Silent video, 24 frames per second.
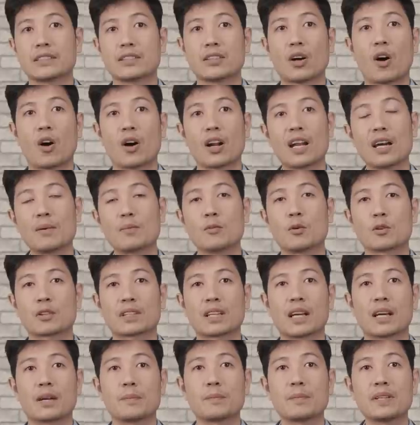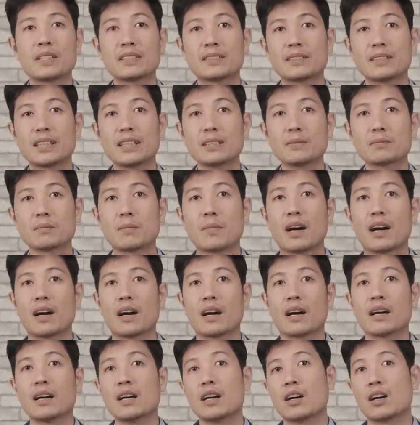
Đó là một cái business mà